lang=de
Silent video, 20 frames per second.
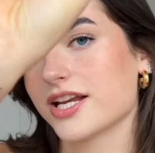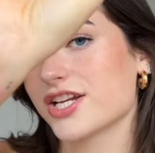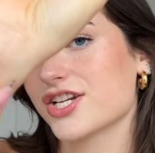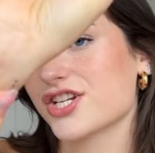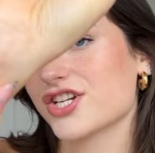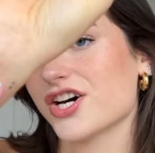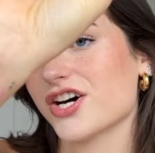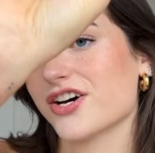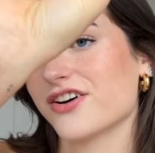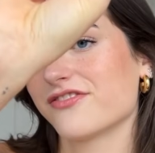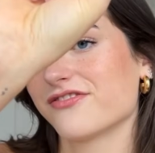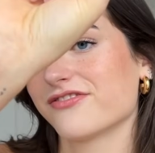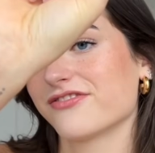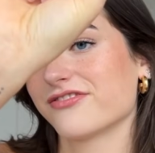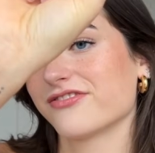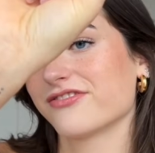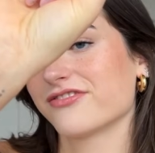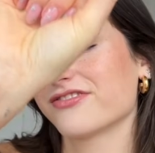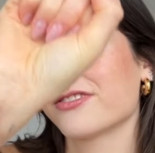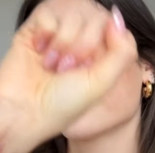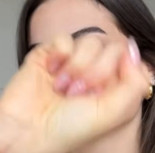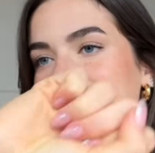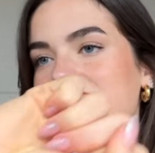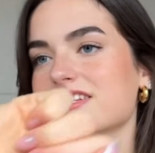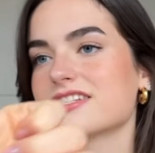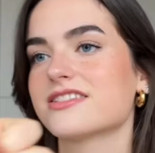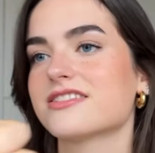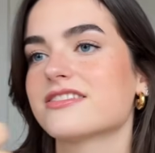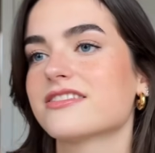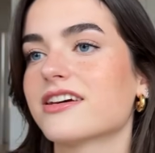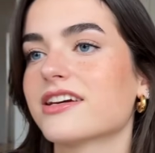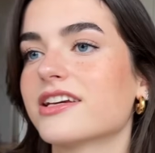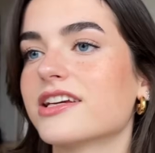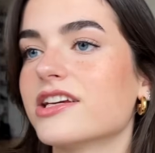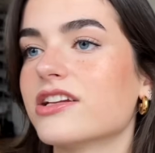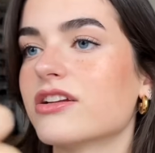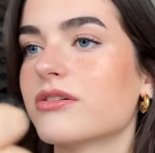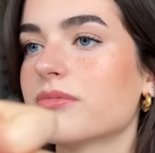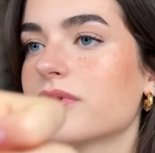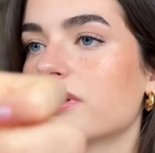Da. Das zeige ich hier
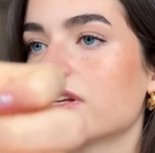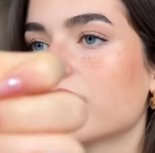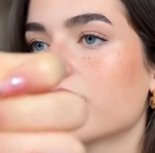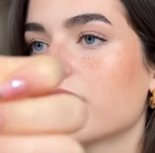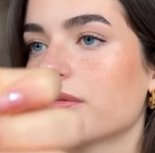nochmal in die